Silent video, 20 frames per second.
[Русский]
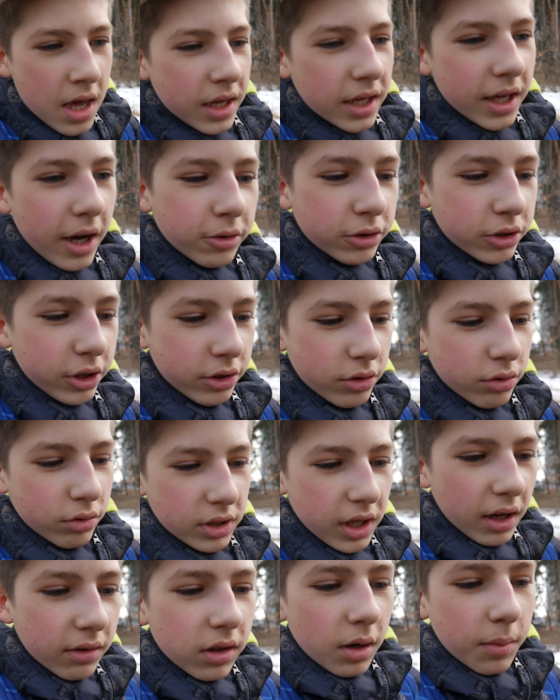Я уже жду
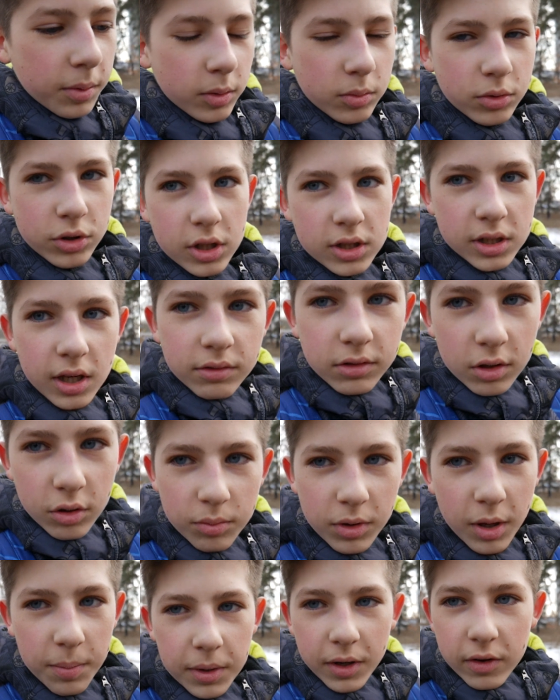завтра, потому что завтра у
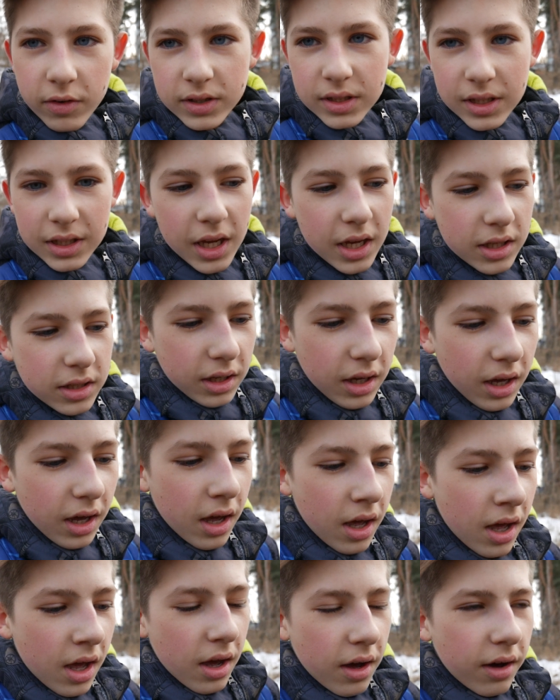меня первое занятие
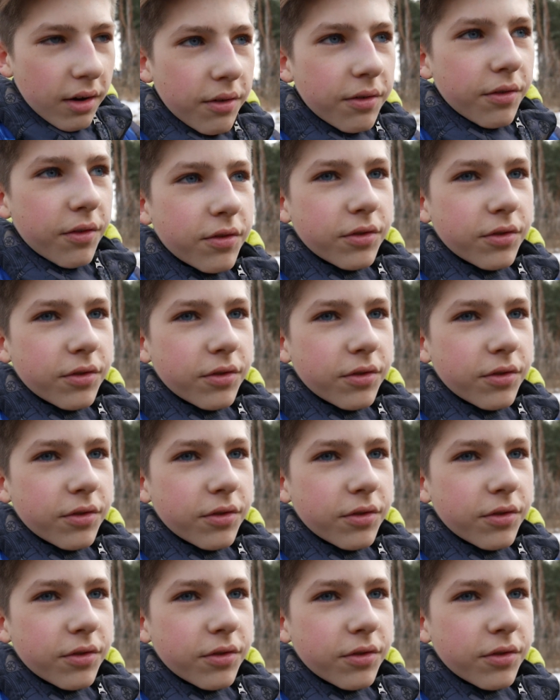э,